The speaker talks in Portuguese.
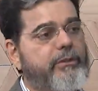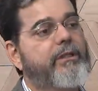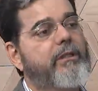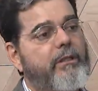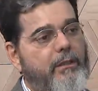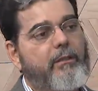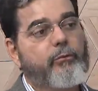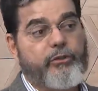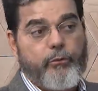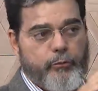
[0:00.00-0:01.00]
né?
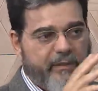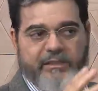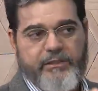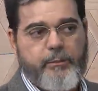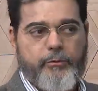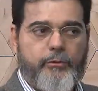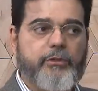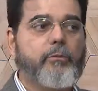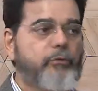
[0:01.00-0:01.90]
Os seus princípios estão